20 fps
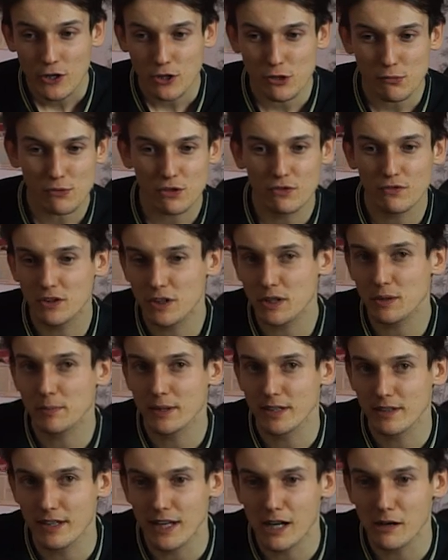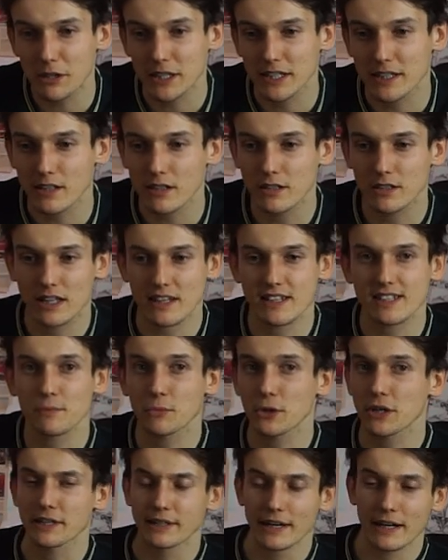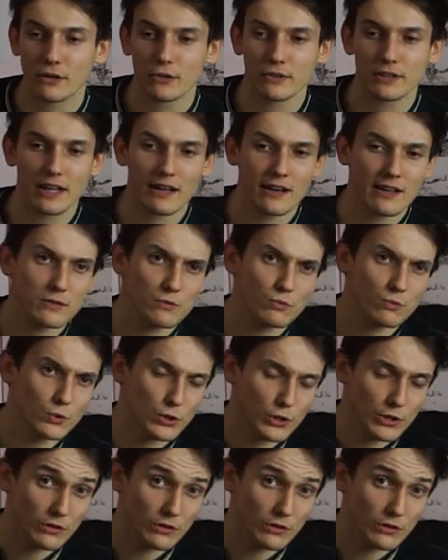żebyś w tych materiałach, tak samo jak ja, odnalazł